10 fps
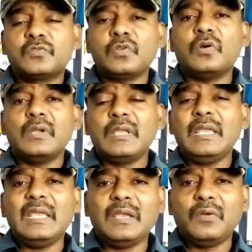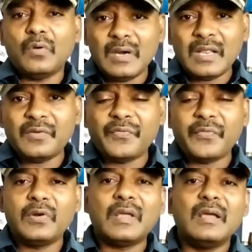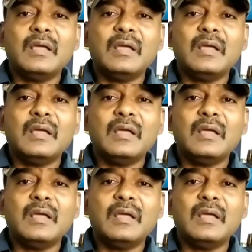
సో ఈ గోల్డెన్ ఫ్రూట్